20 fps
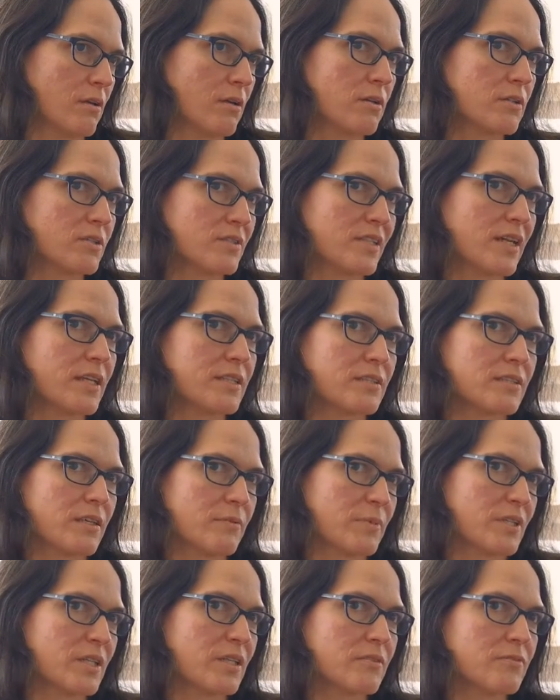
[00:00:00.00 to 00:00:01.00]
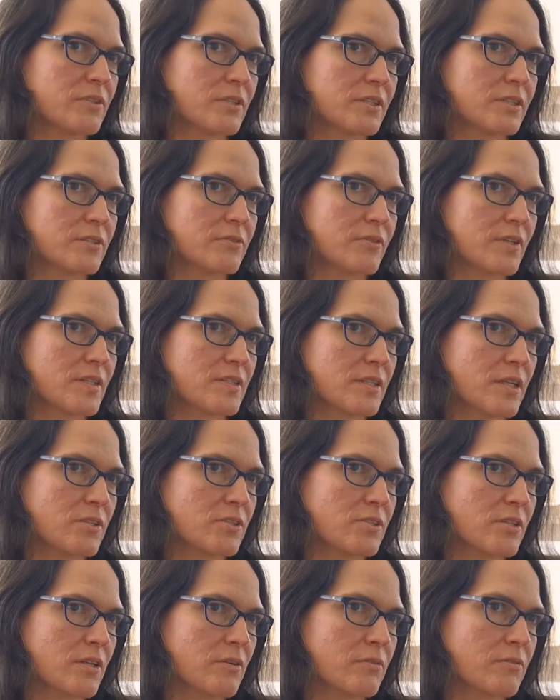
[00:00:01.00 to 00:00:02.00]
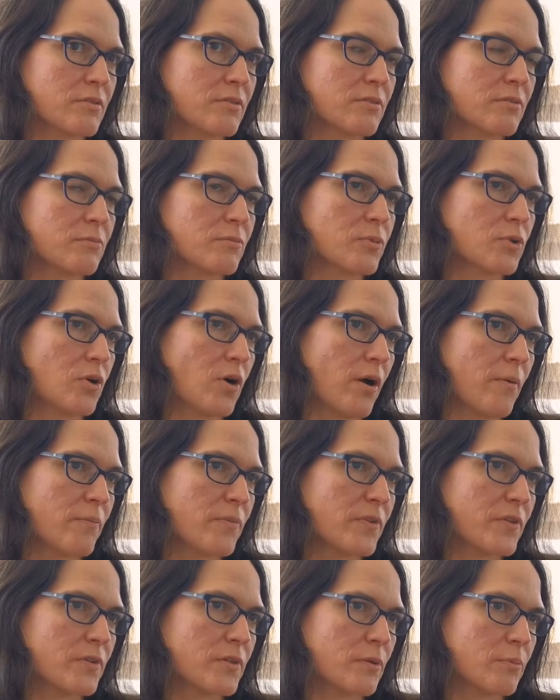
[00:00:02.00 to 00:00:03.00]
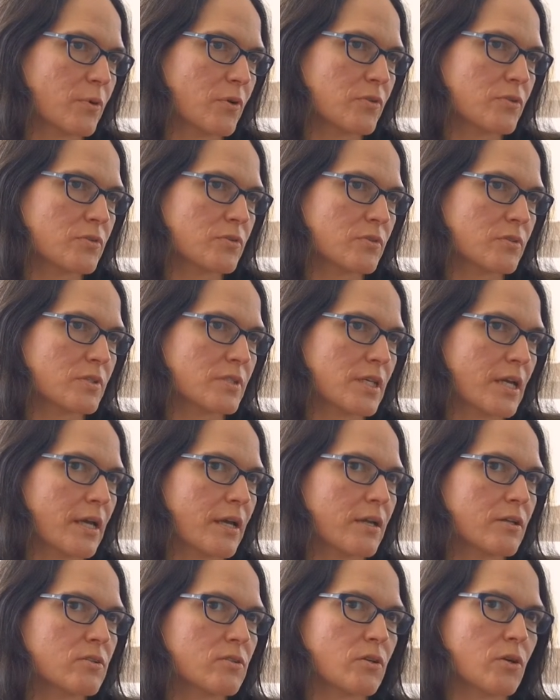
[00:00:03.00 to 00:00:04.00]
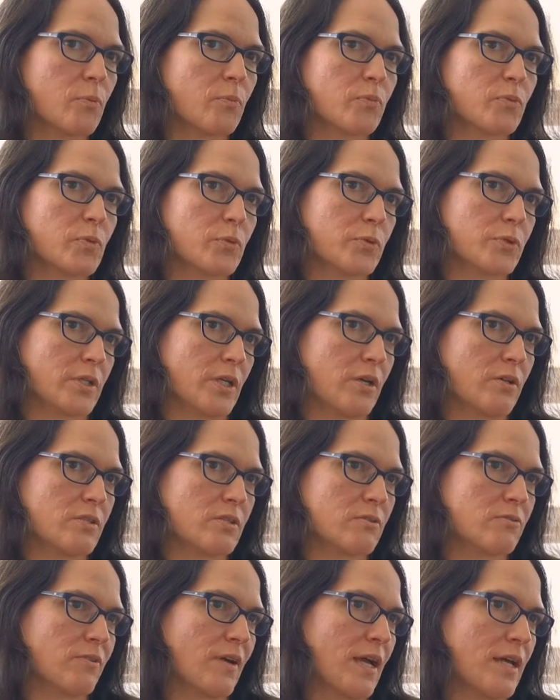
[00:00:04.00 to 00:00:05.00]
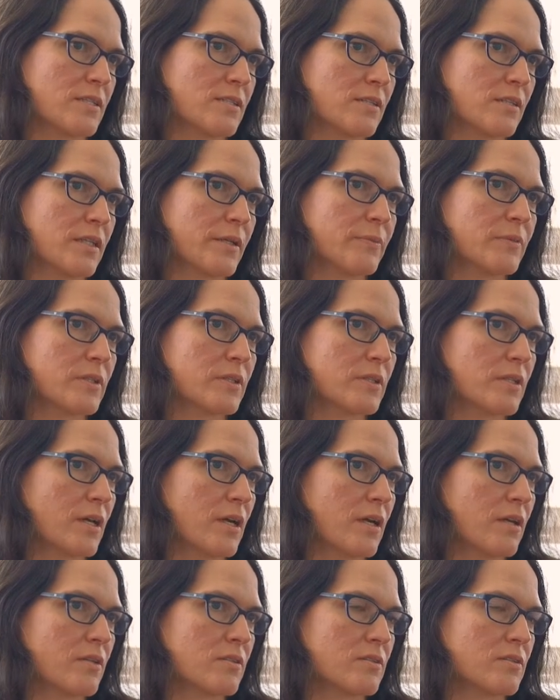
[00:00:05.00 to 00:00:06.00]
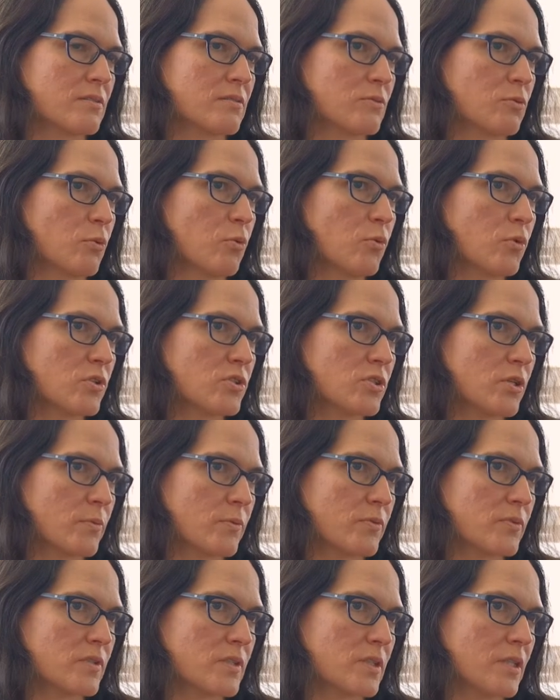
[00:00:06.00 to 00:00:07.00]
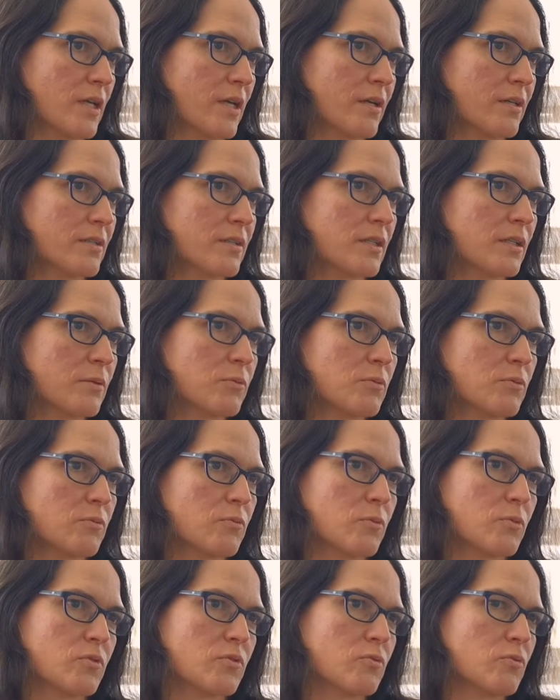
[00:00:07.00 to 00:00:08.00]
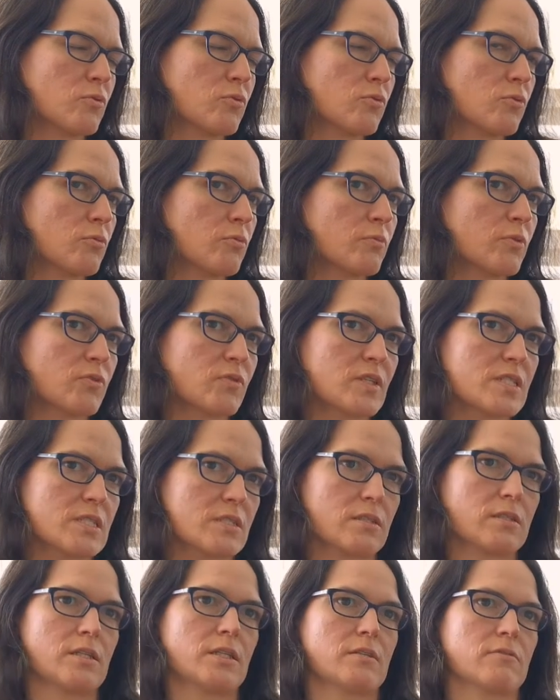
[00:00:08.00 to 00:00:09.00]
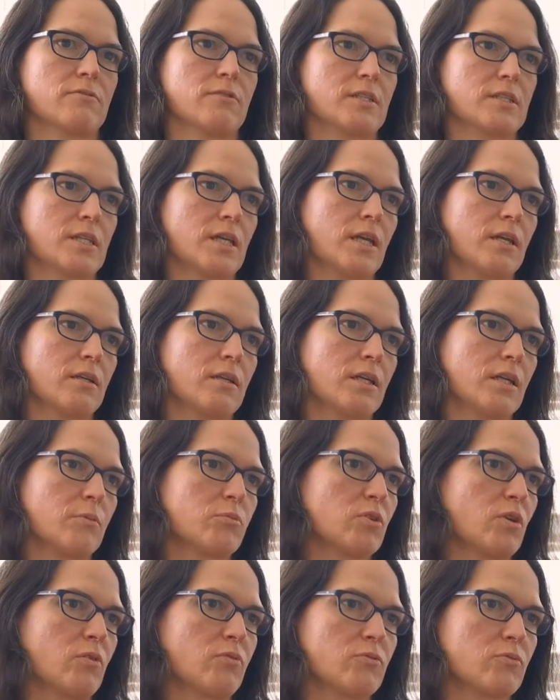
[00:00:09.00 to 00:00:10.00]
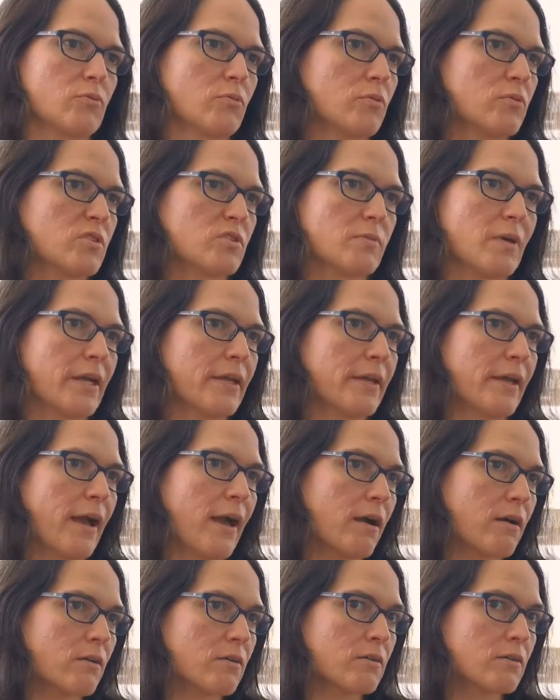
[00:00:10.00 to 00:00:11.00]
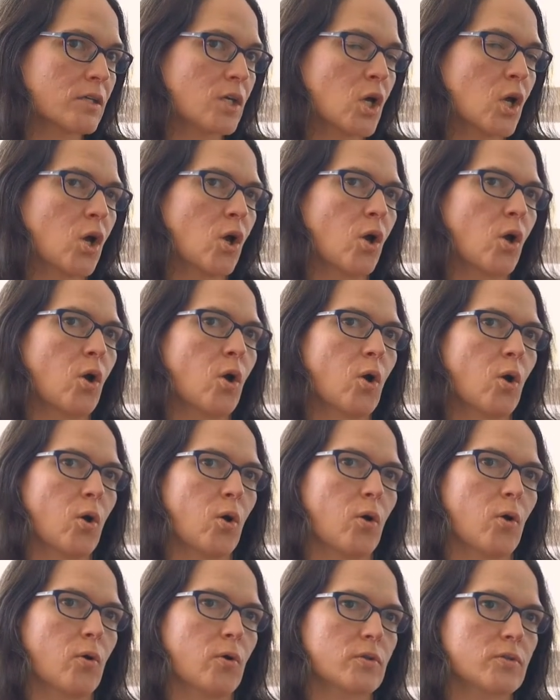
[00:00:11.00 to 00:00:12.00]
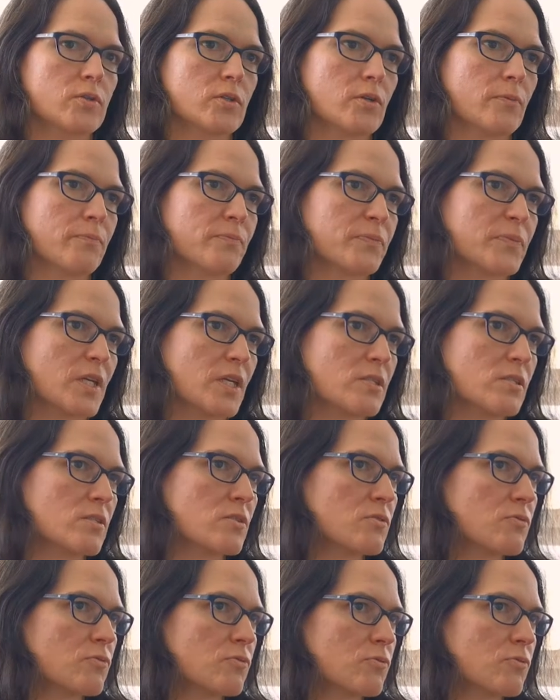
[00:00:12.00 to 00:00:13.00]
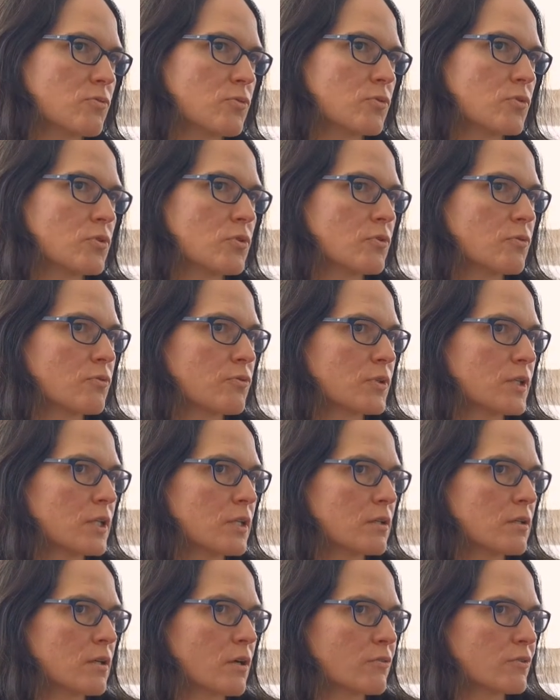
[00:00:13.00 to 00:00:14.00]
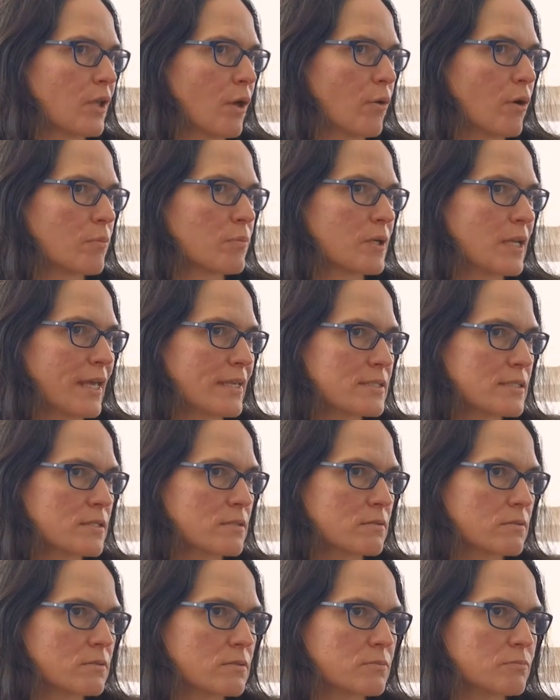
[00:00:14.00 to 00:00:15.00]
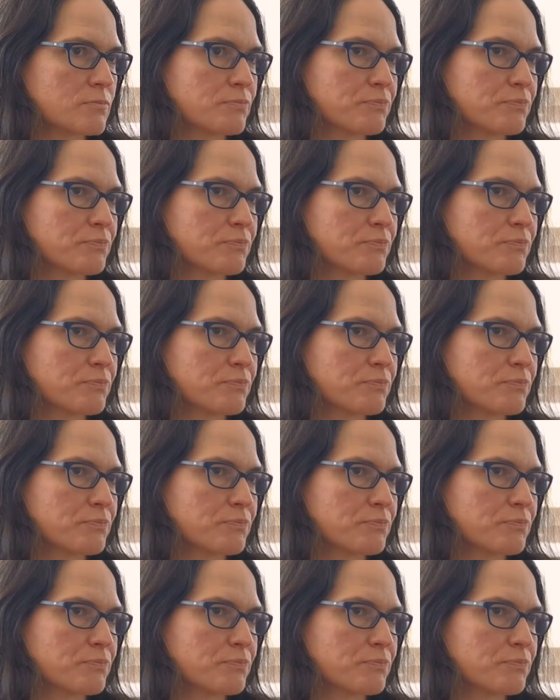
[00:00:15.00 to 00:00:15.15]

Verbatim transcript: Zeit, in der man dann wirklich eine Festanstellung bekommt, in der Postdoc-Zeit ähm, durchaus eine Phase gibt, in der es eine hohe Jobunsicherheit gibt, wo es nur so befristete Verträge gibt, oft nur zwei Jahre. Und ähm, das ist für viele auf Dauer belastend